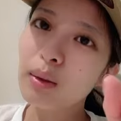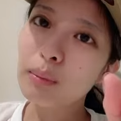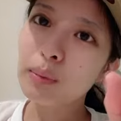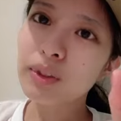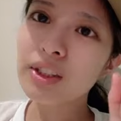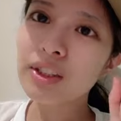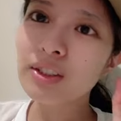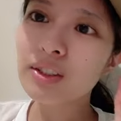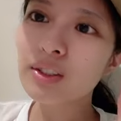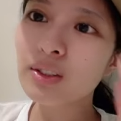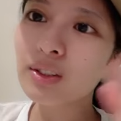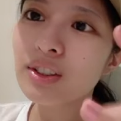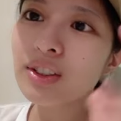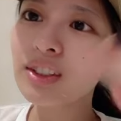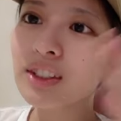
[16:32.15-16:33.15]
もう
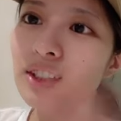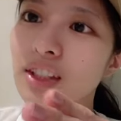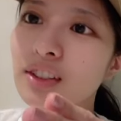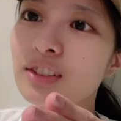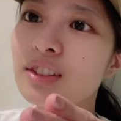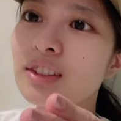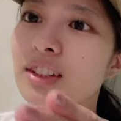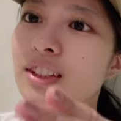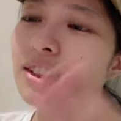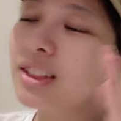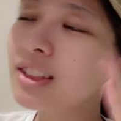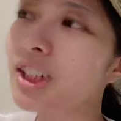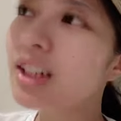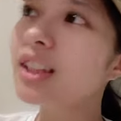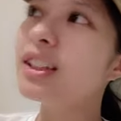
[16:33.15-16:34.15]
24時に寝るっていうのはいっ
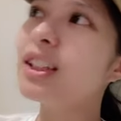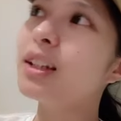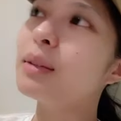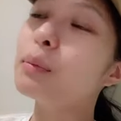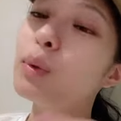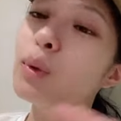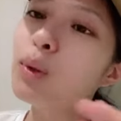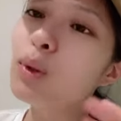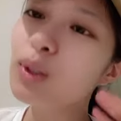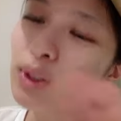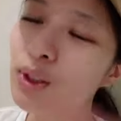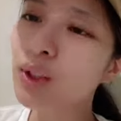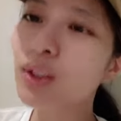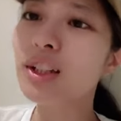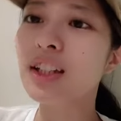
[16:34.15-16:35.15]
ちゃんいい。ただもう
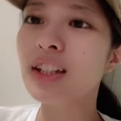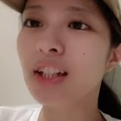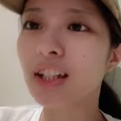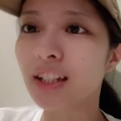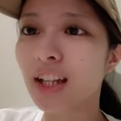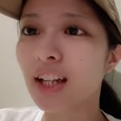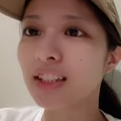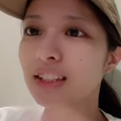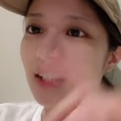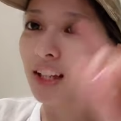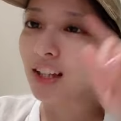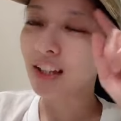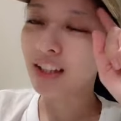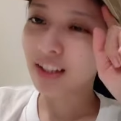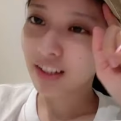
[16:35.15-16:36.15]
ちょい寝たいね、
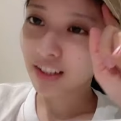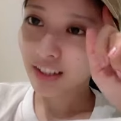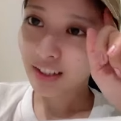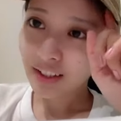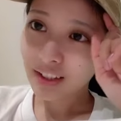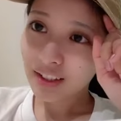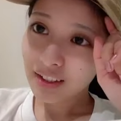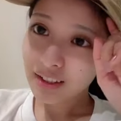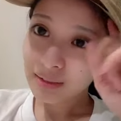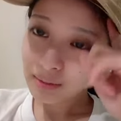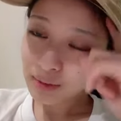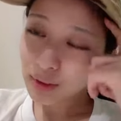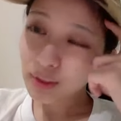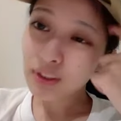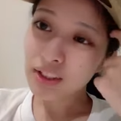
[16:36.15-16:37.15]
朝。
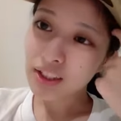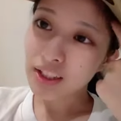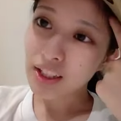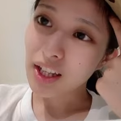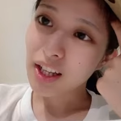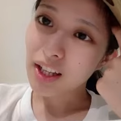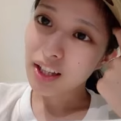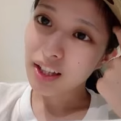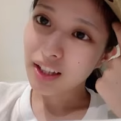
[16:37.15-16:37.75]
もうちょい寝たい。